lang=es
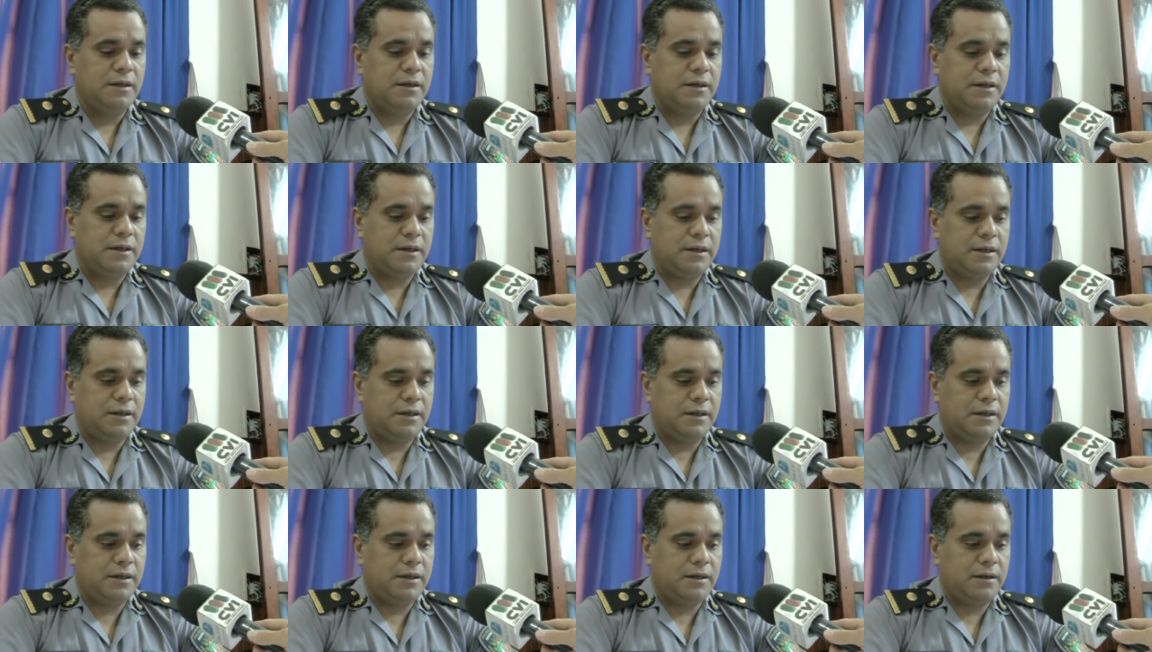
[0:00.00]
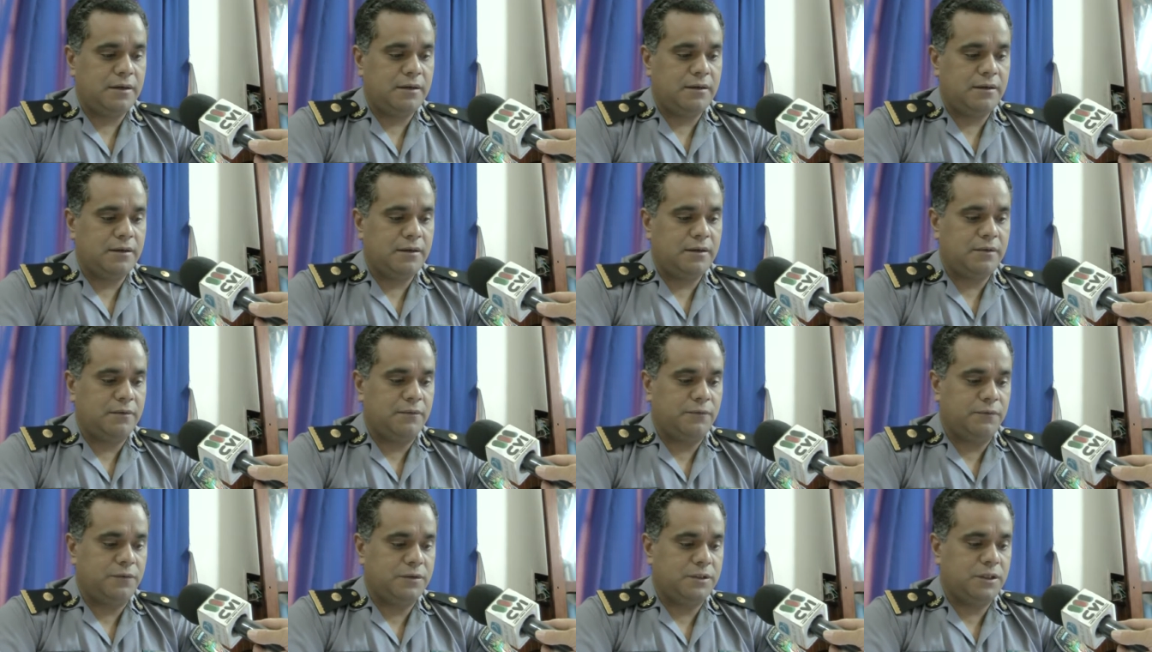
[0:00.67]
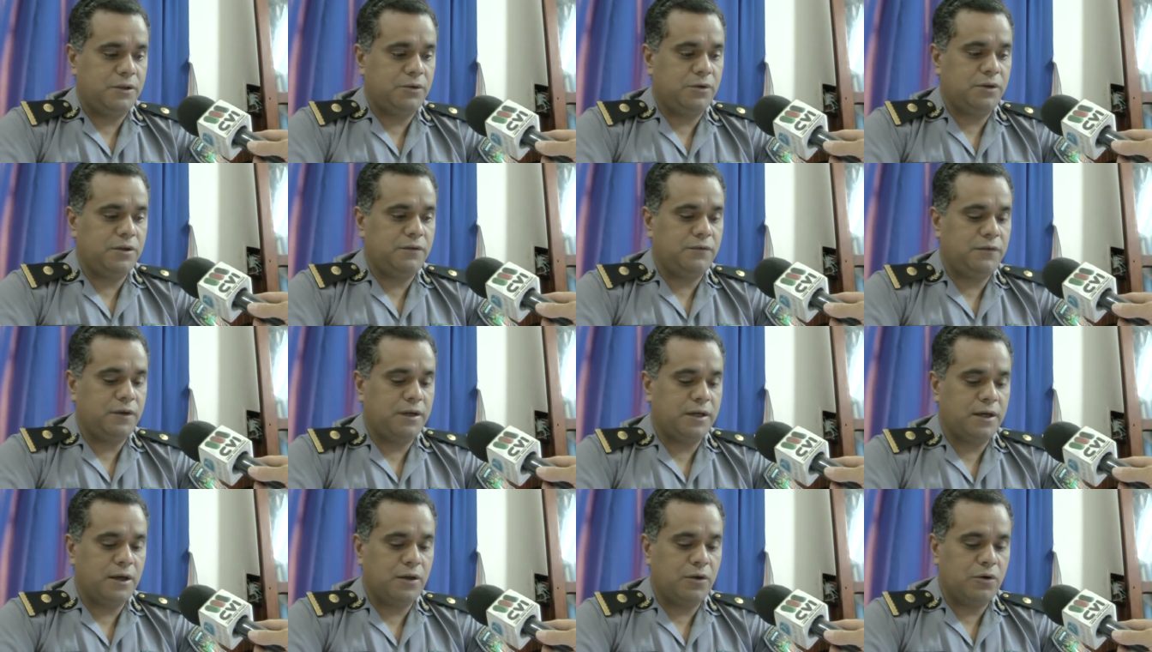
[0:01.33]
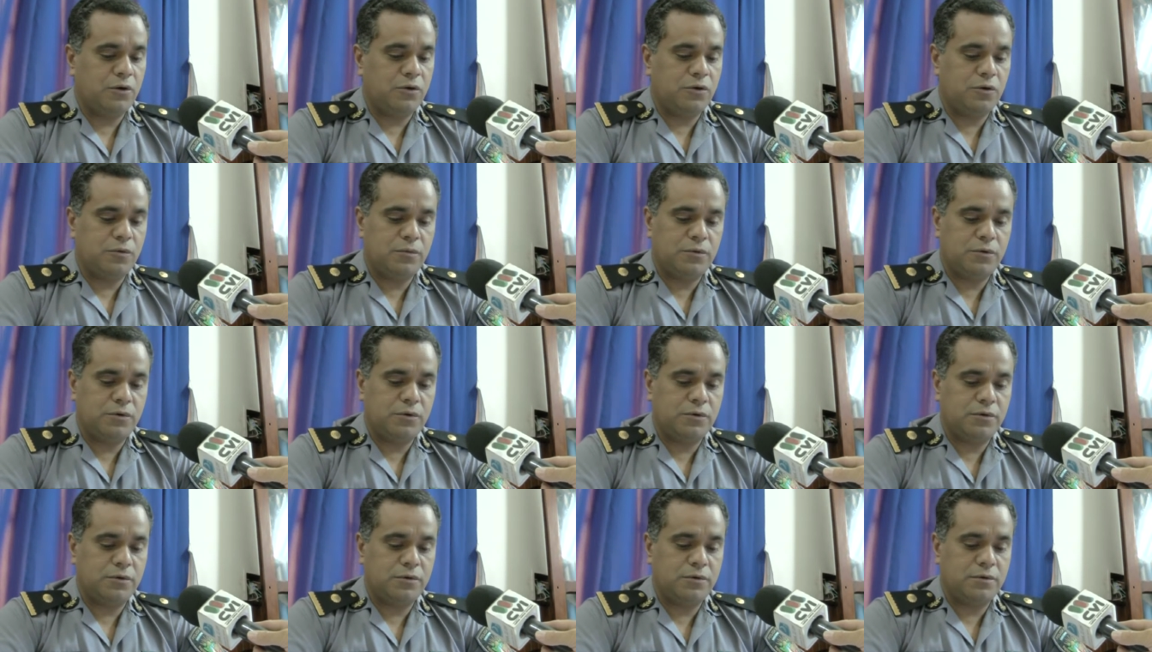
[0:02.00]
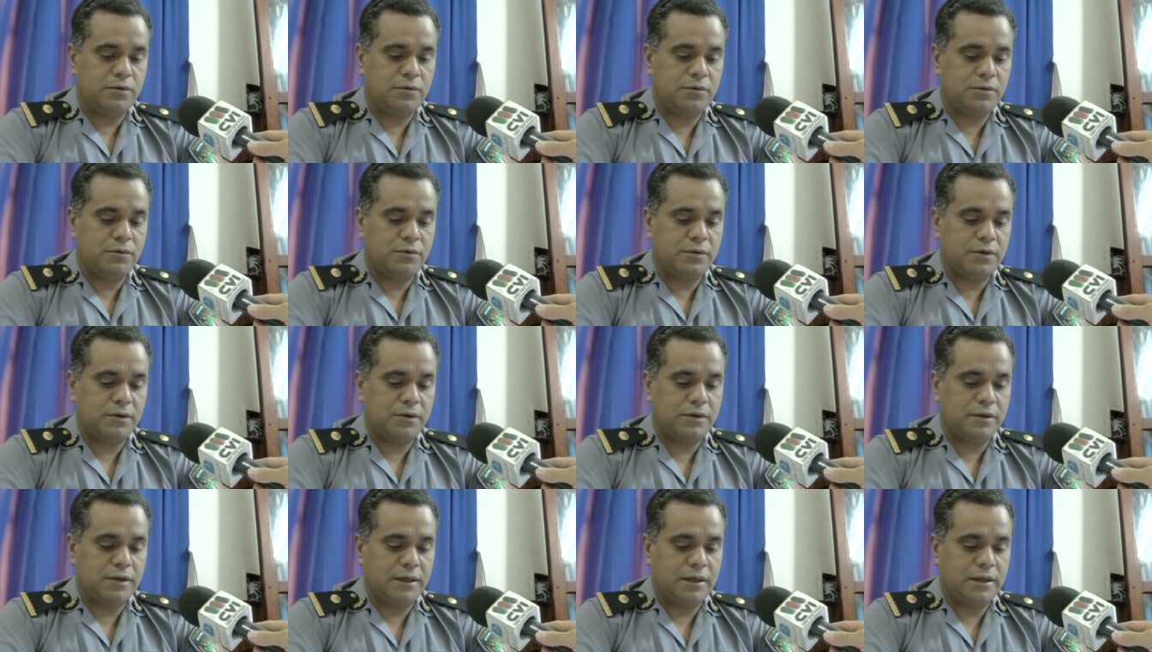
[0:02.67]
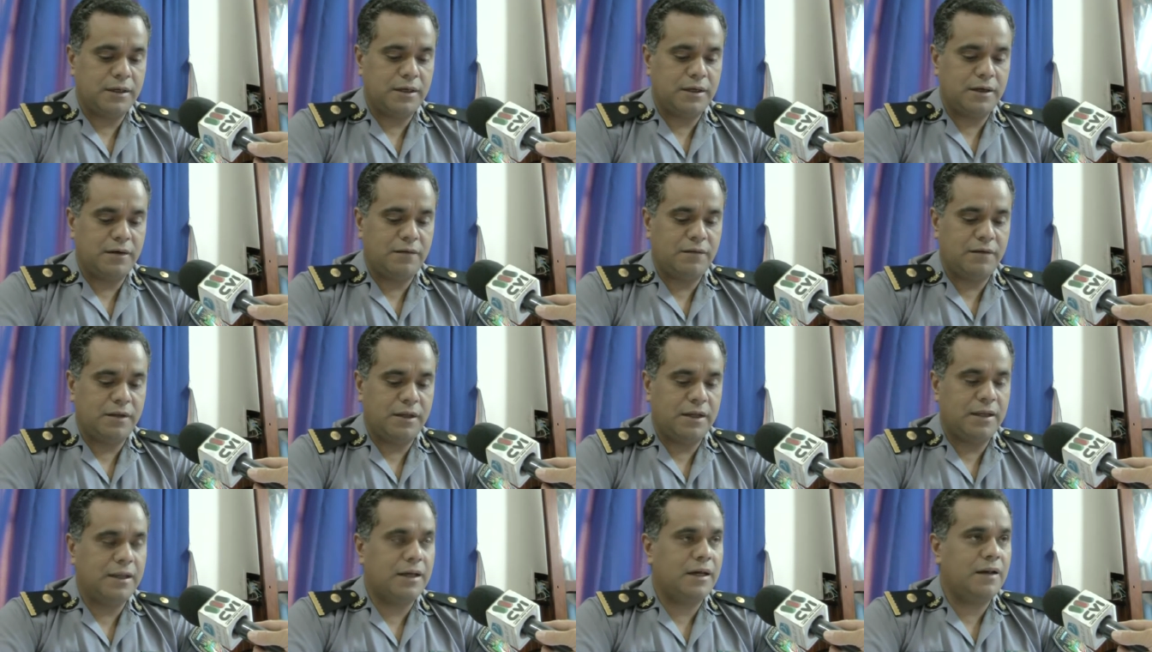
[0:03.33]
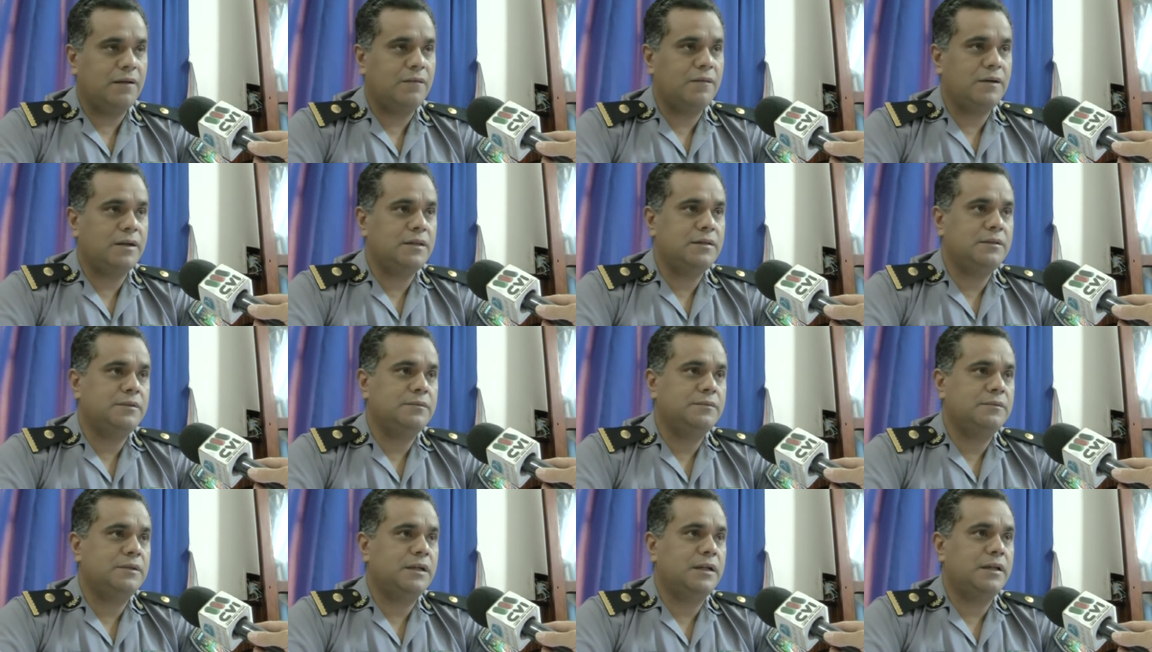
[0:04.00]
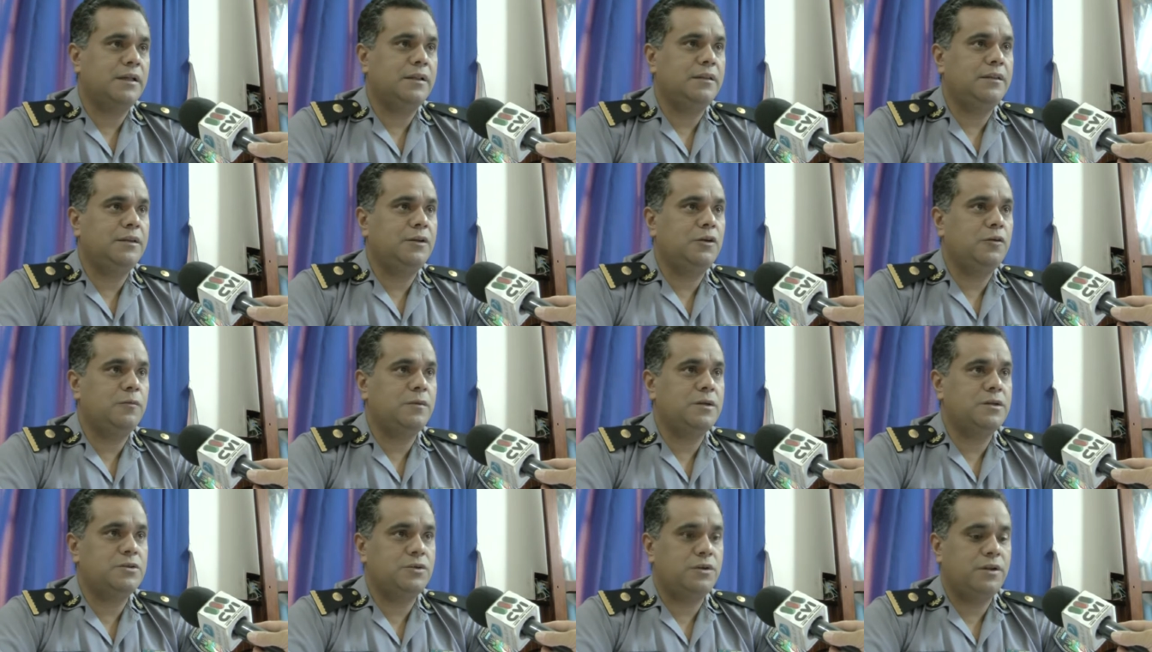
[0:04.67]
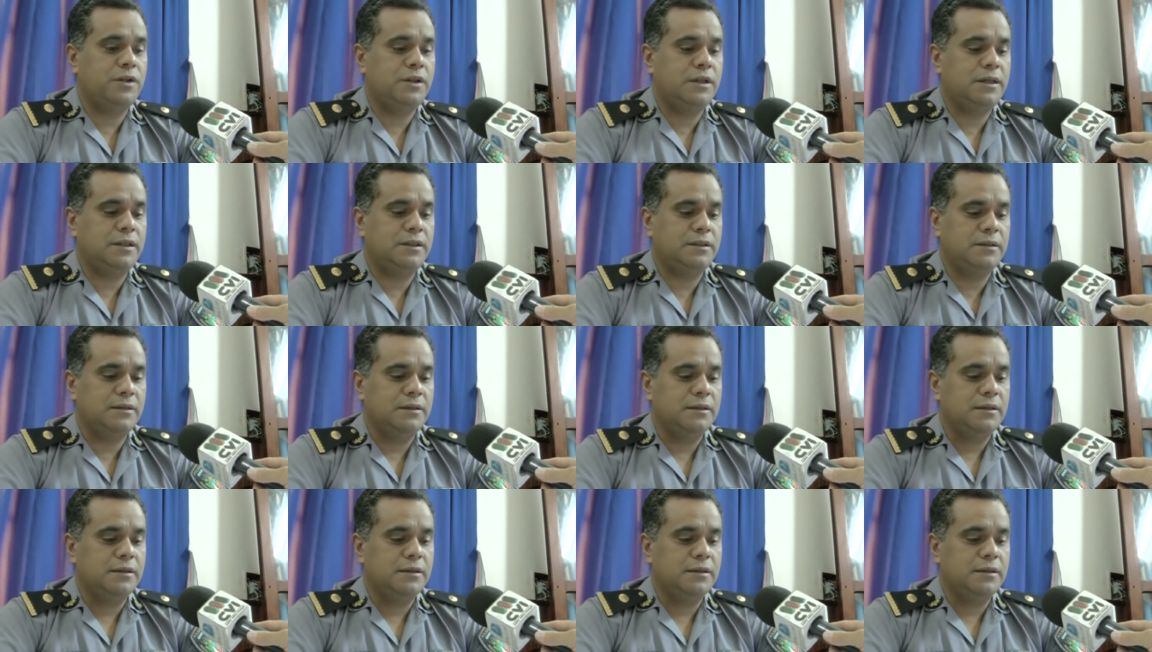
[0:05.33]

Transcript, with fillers: eh, siendo identificado como Gabriel Álvarez, argentino mayor de edad.